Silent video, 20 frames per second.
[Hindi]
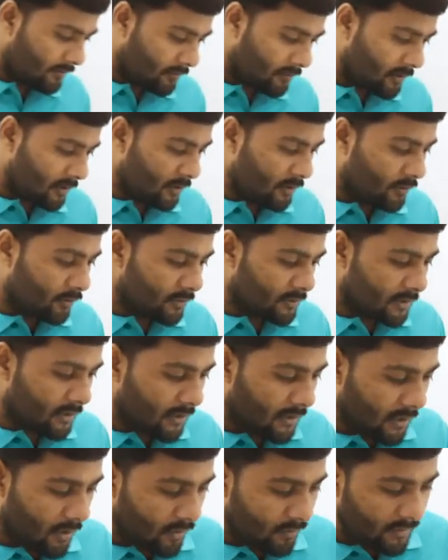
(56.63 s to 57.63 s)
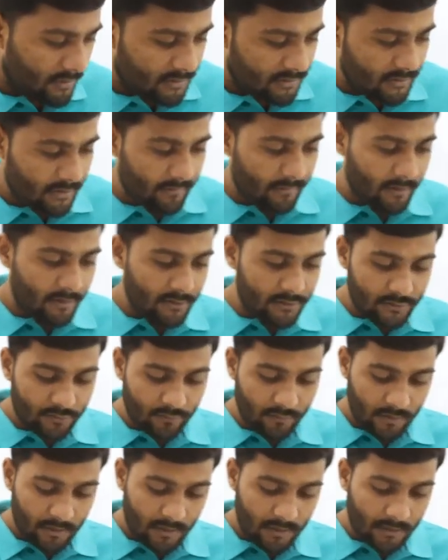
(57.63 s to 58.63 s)
फोर की दो संख्याओं में सेवन इंस टू
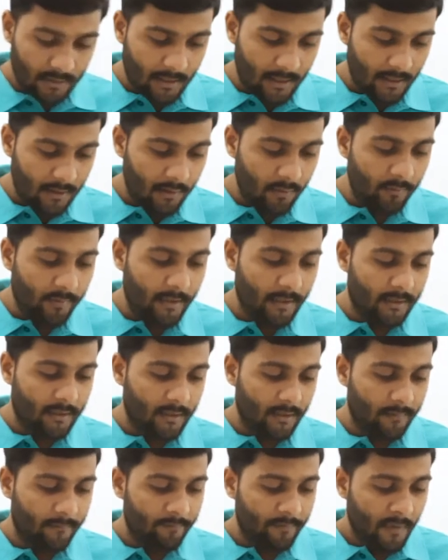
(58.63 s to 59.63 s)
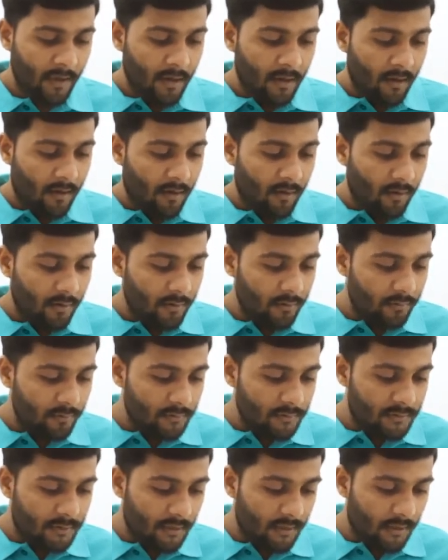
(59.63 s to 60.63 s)
एट का अनुपात है और
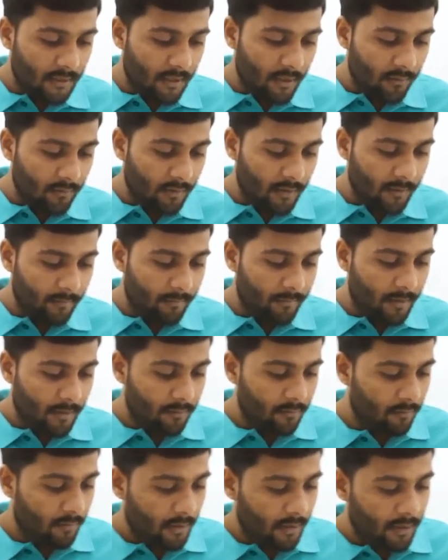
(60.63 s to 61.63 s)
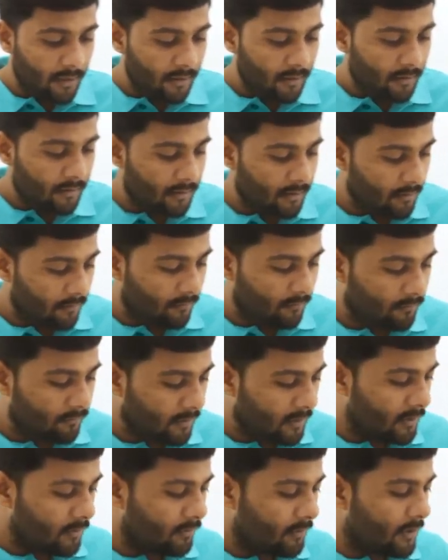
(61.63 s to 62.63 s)
उन संख्याओं के वर्गों का अंतर
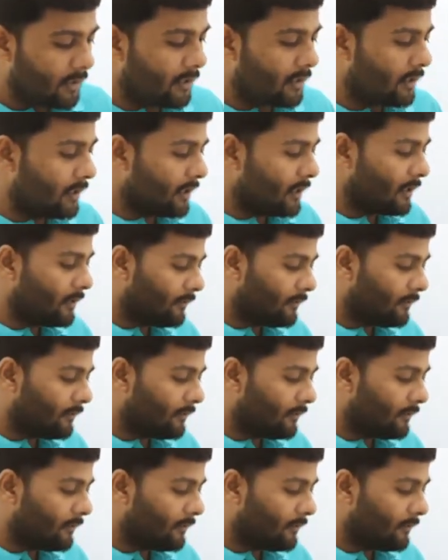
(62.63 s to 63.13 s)
120